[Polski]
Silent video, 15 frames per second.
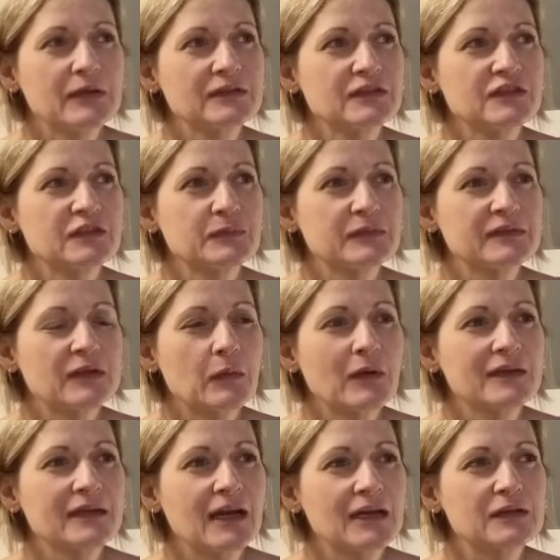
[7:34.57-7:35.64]
pani się
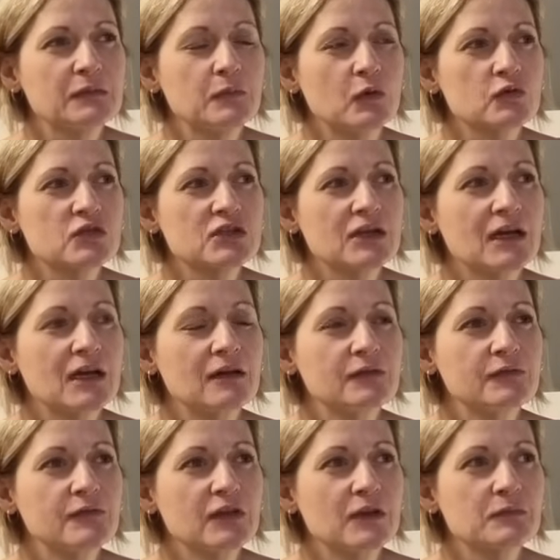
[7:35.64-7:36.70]
pytała, jak
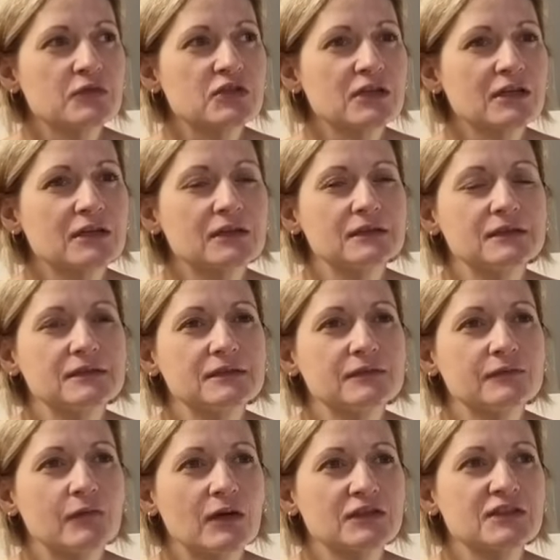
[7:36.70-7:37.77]
można w Niemczech
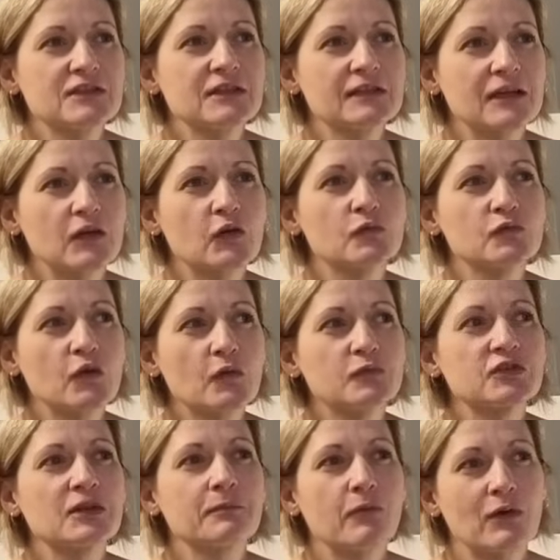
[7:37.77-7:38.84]
e, właśnie taką
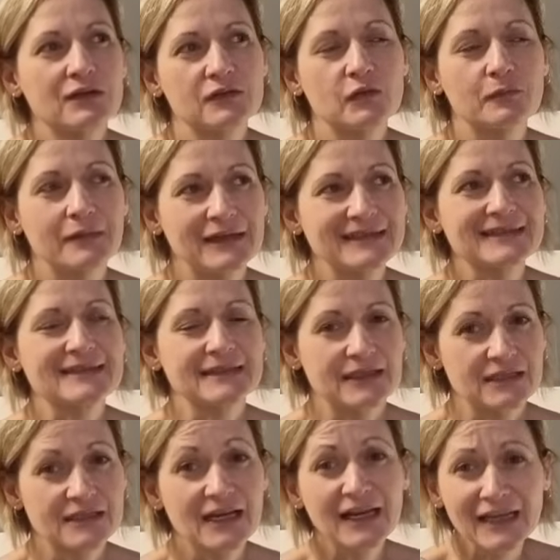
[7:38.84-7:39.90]
dobrze płatną pracę
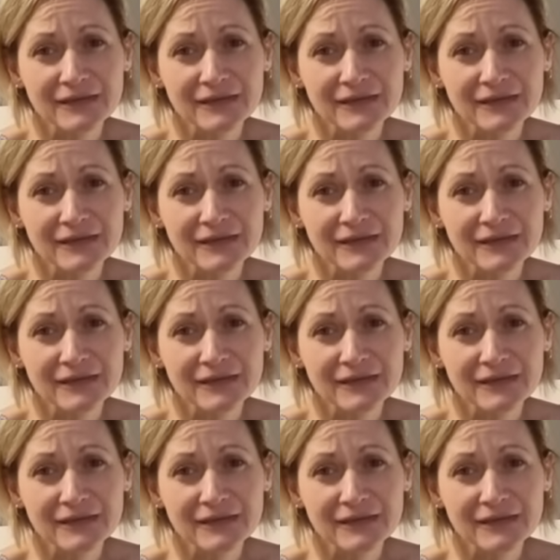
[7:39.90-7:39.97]
znaleźć.